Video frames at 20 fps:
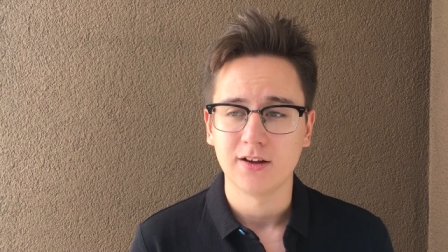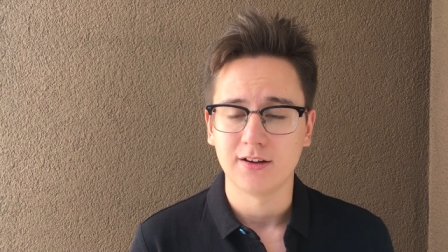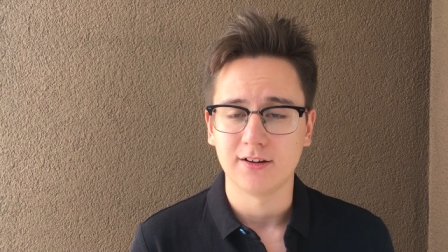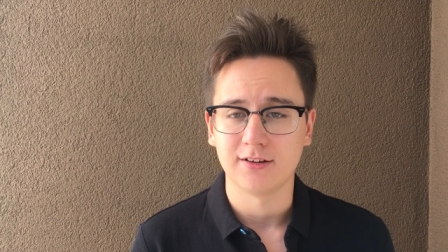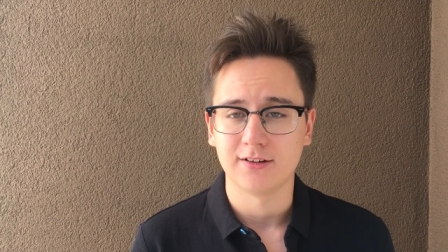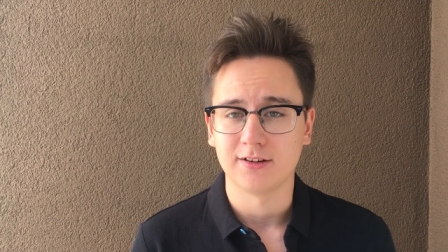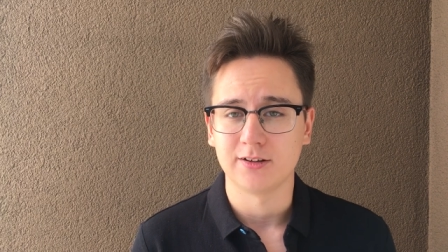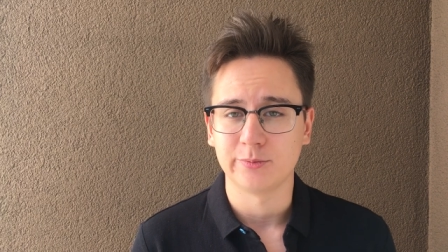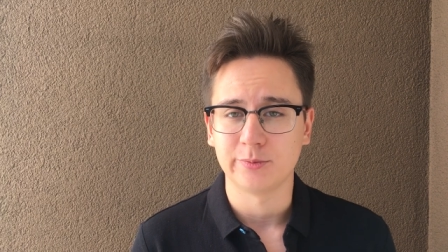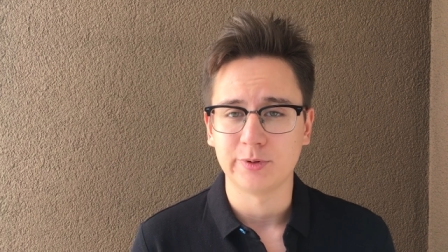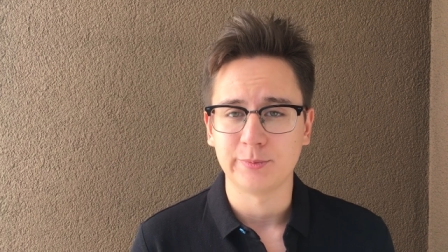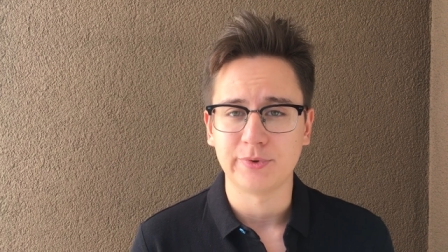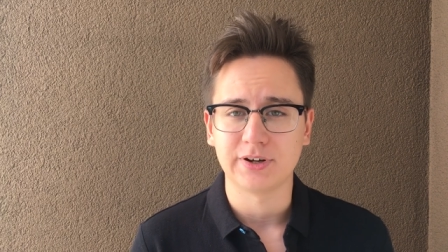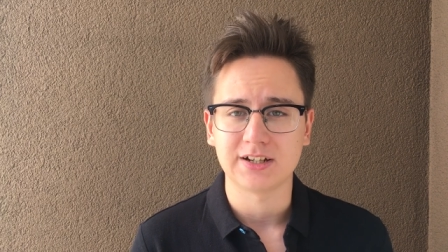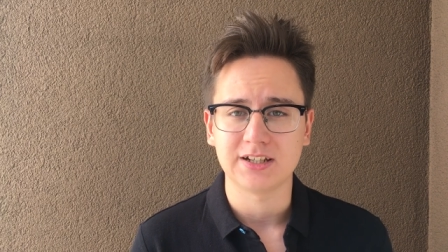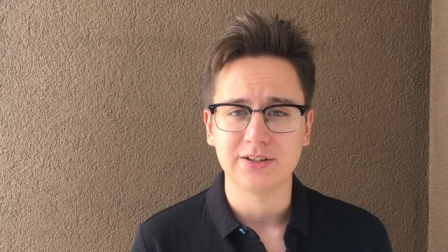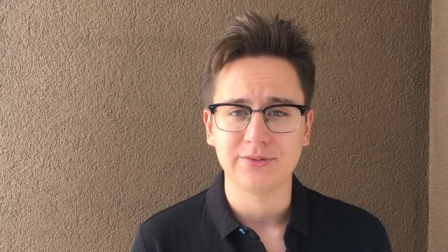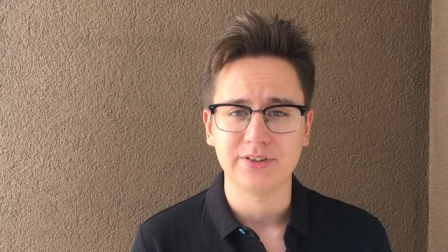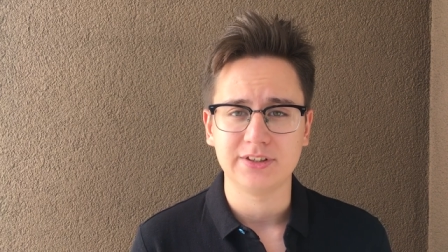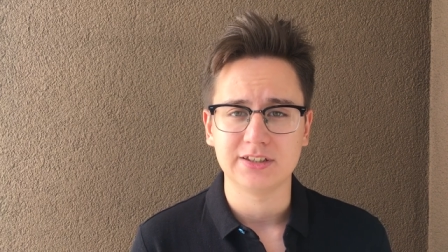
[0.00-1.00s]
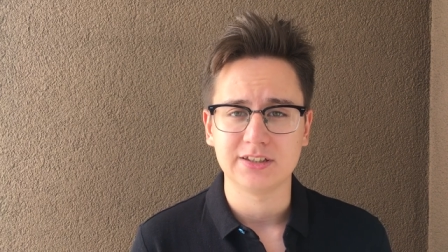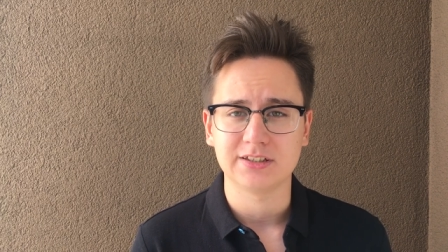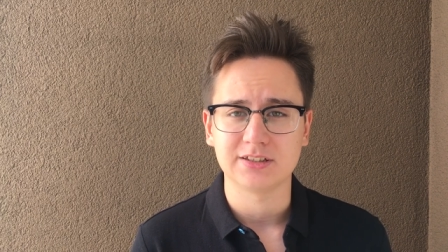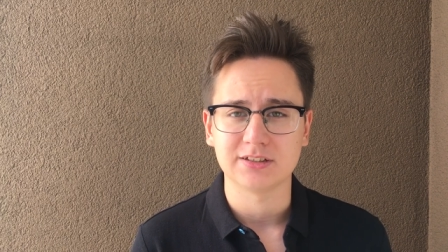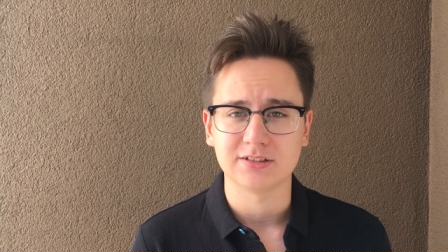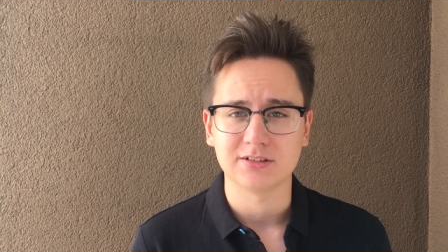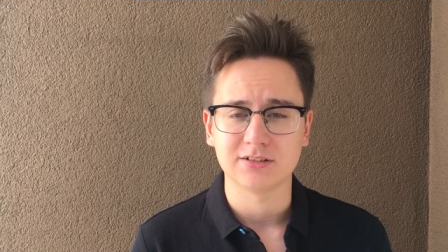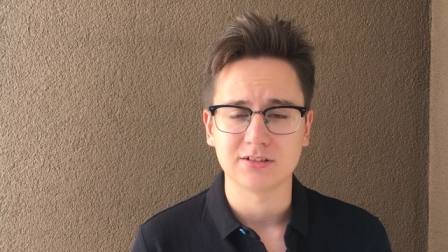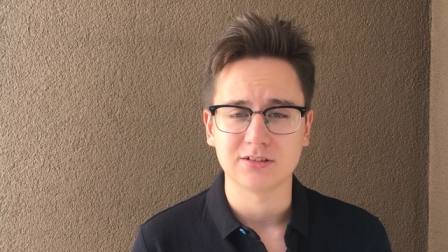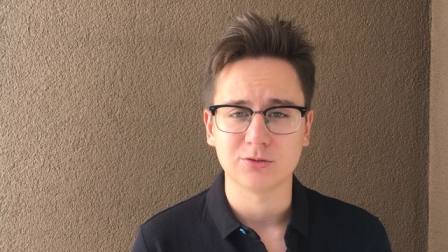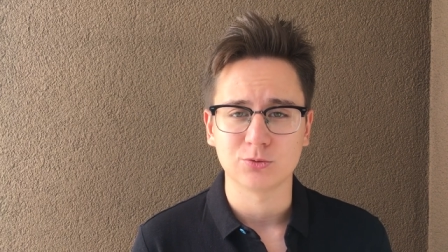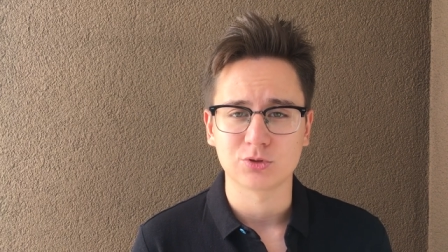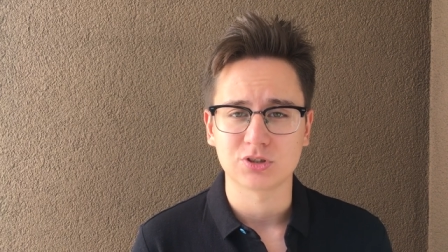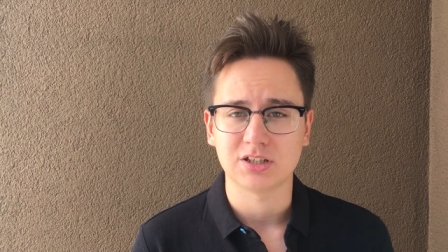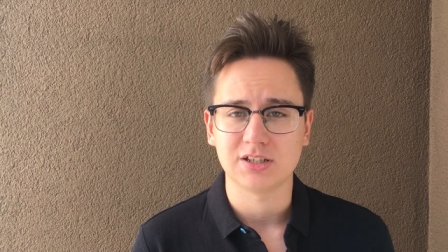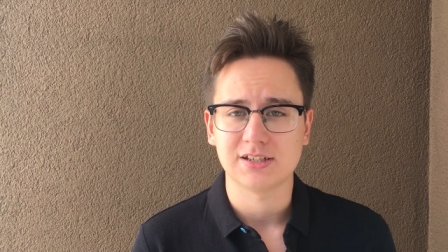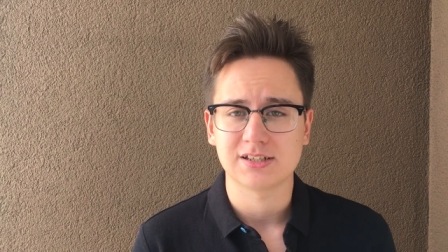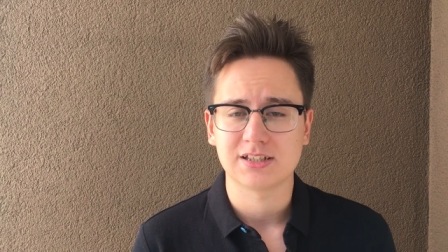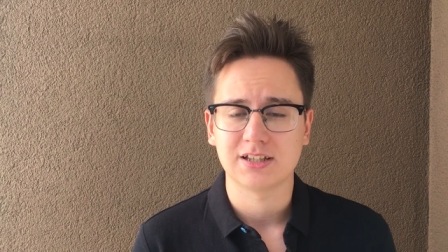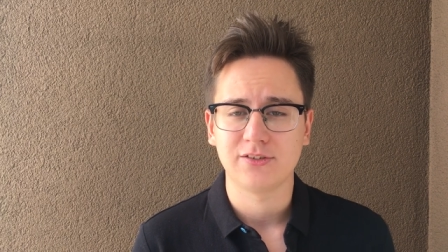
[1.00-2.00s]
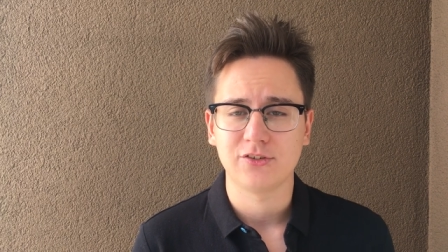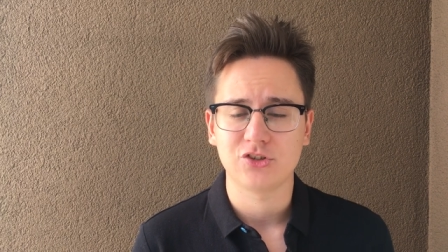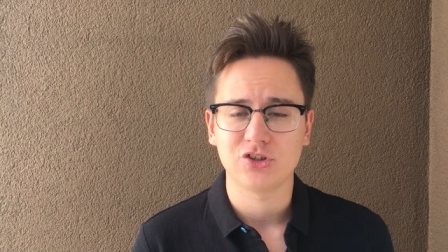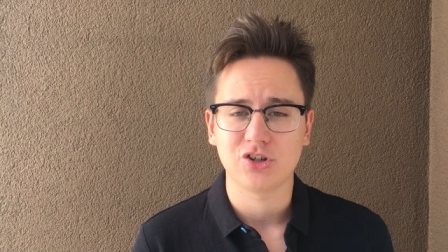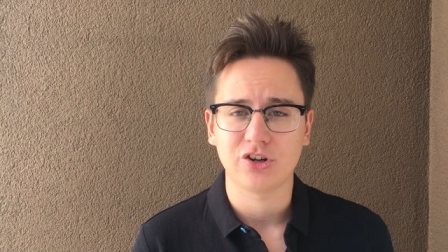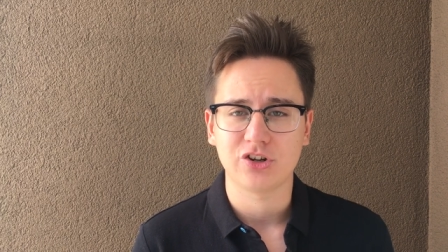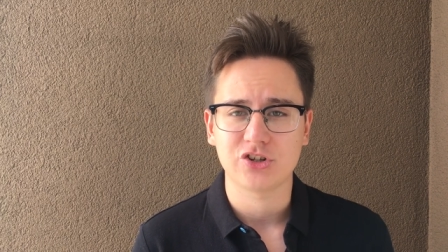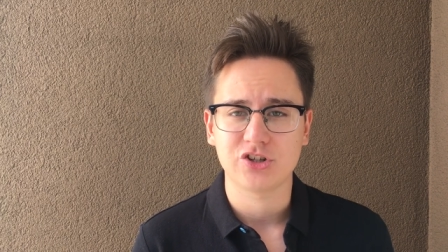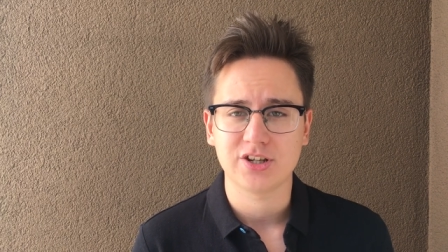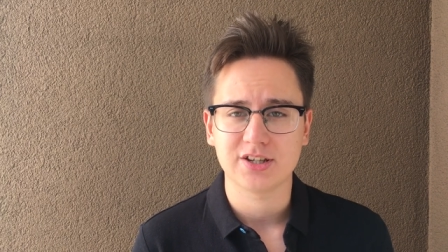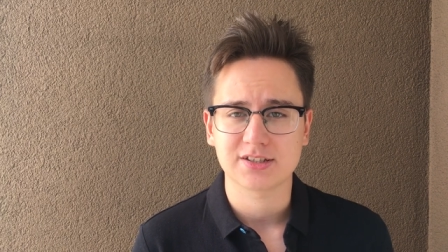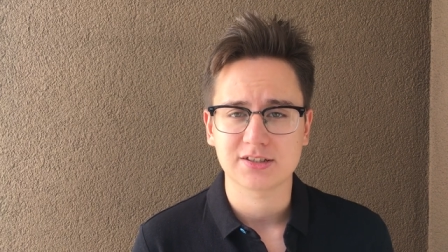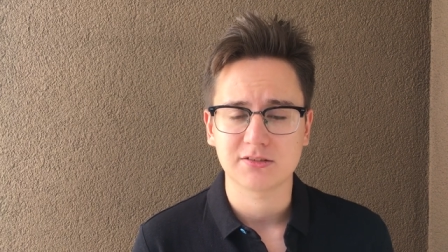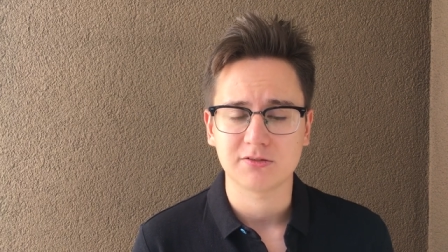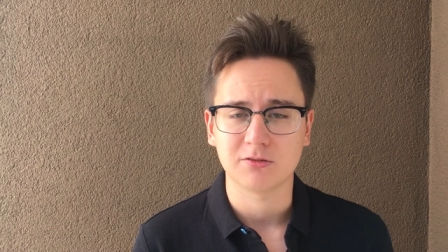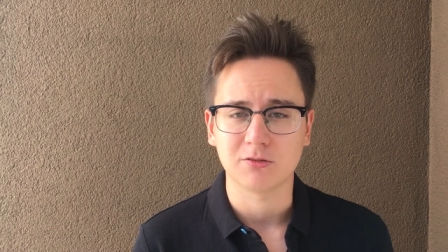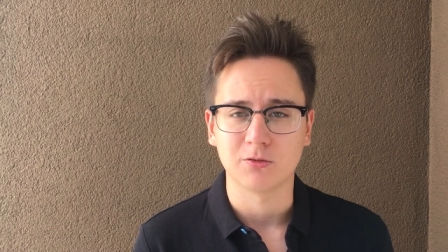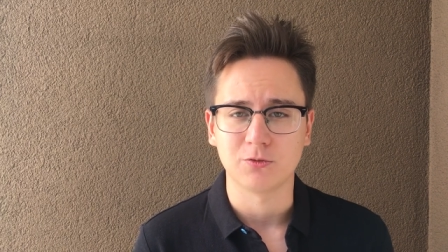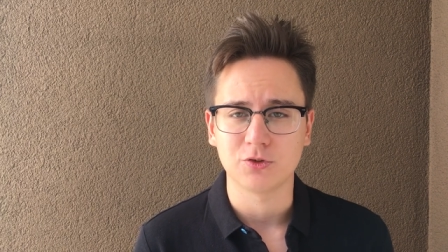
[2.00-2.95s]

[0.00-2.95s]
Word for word: мы могли видеть у Станислава Черчесова